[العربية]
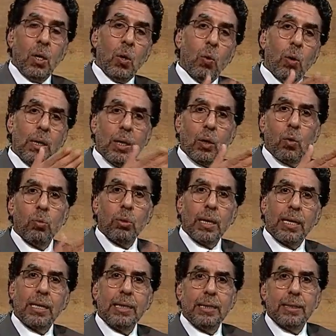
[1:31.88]
ولا الجمهورية
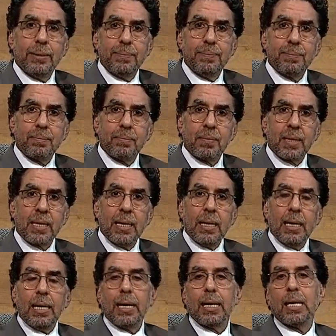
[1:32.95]
الجديدة
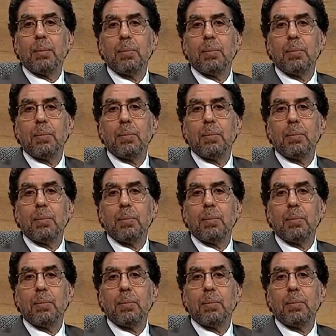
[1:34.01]
إلى